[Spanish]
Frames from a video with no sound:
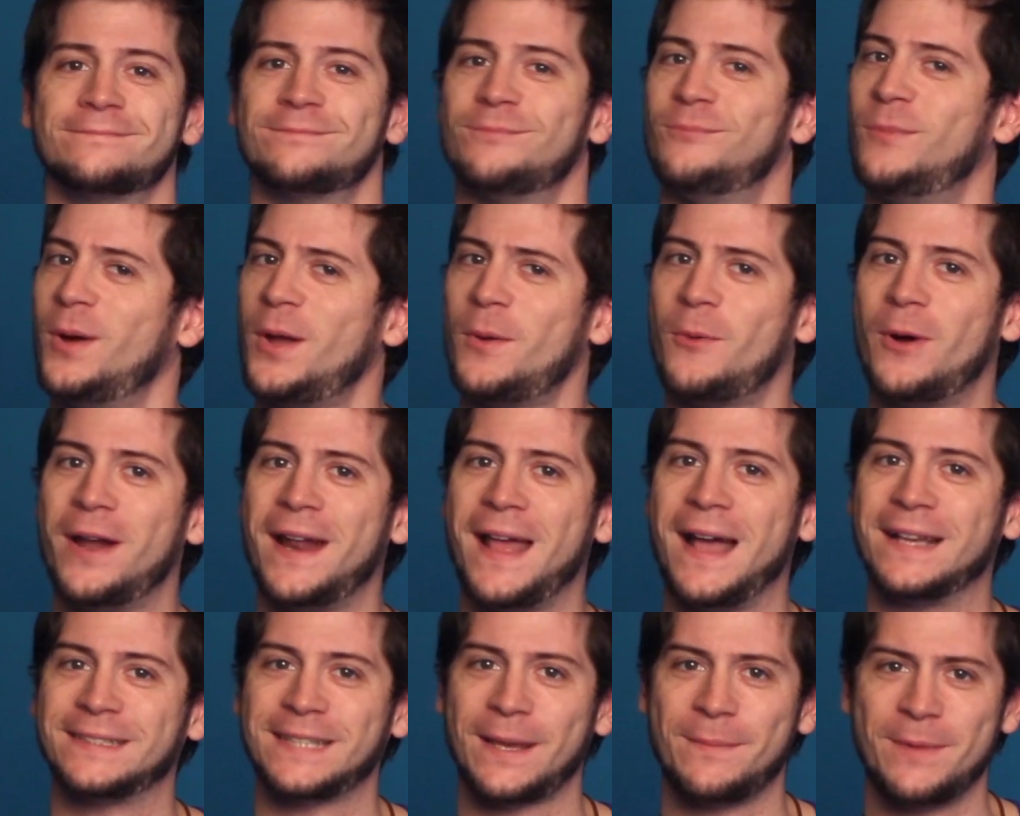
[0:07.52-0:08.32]
Muy
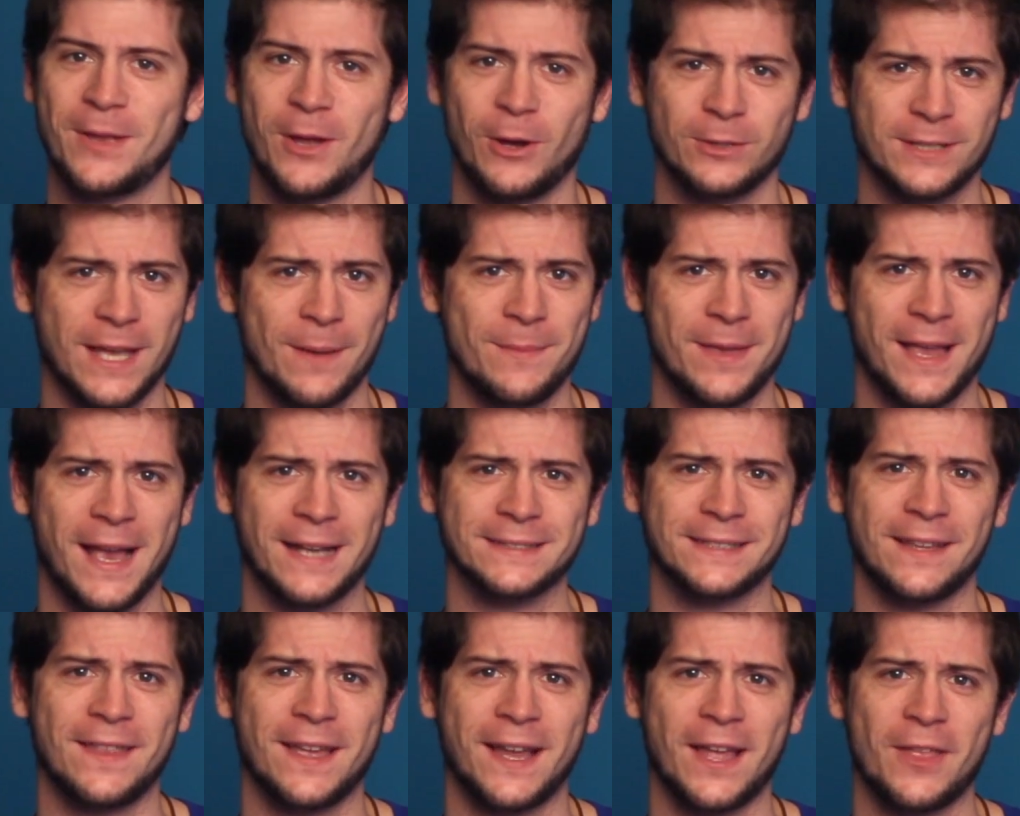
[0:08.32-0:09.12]
buenas amigos y
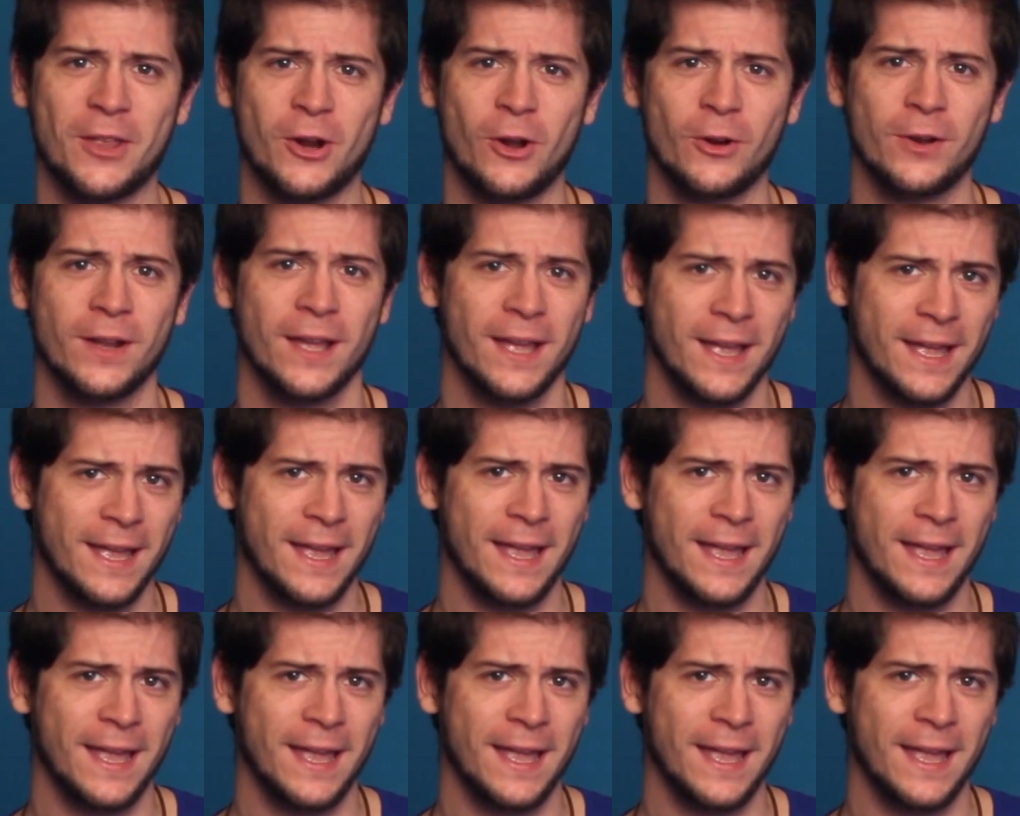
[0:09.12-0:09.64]
amigas de Dejedrón.